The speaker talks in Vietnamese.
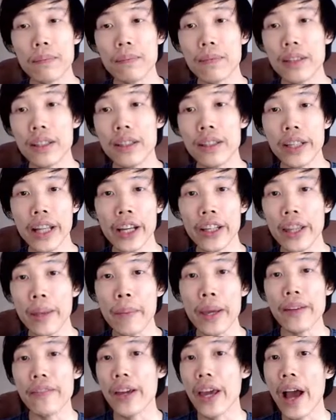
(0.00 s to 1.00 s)
người này có thể
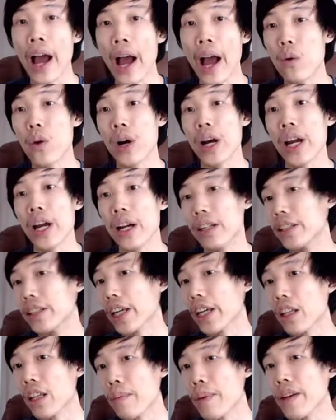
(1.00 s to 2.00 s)
biết về hardware người
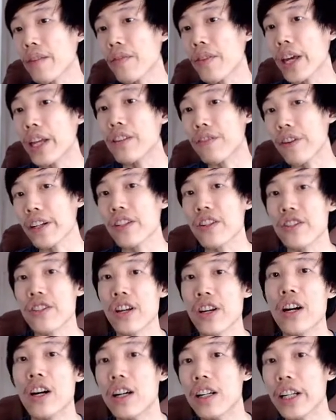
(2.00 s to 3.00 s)
này có thể biết về
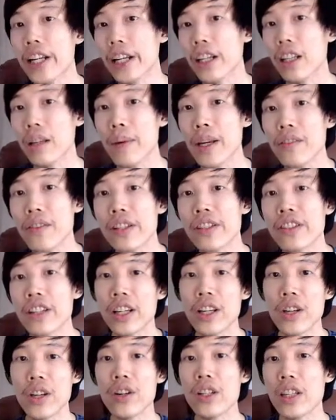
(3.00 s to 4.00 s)
infrastructure người này có thể biết về
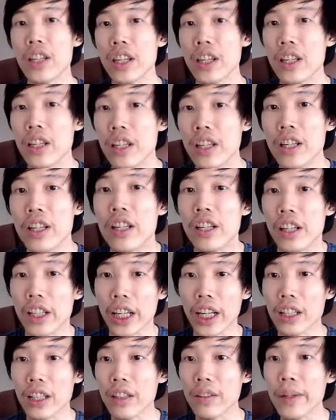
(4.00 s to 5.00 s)
security người
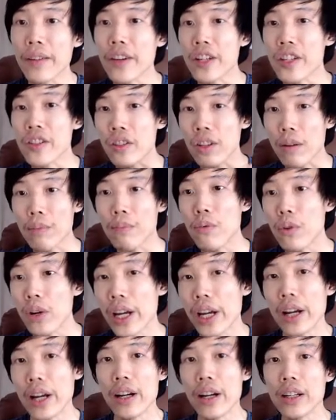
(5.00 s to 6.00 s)
này có thể biết về
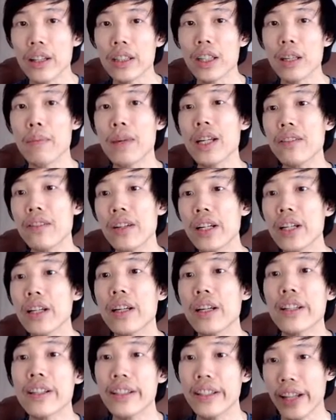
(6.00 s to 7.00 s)
software có thể biết về
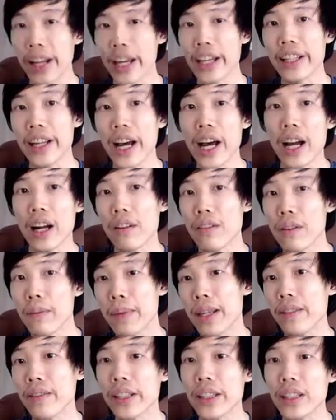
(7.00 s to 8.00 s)
data có thể
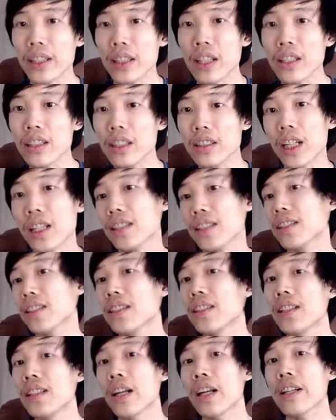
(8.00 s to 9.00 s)
biết về tất tần tập
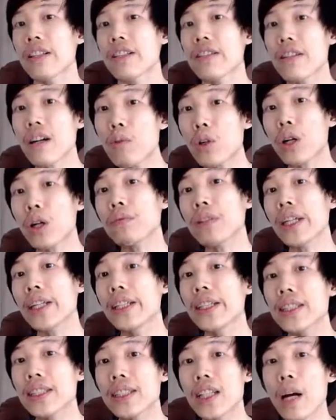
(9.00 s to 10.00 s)
trong một công
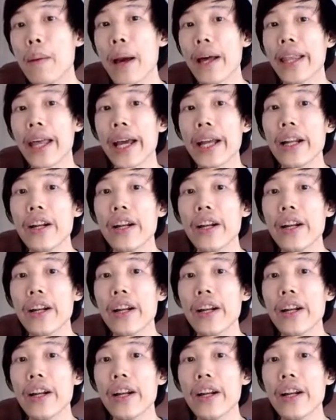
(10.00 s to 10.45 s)
ty các bạn thấy nó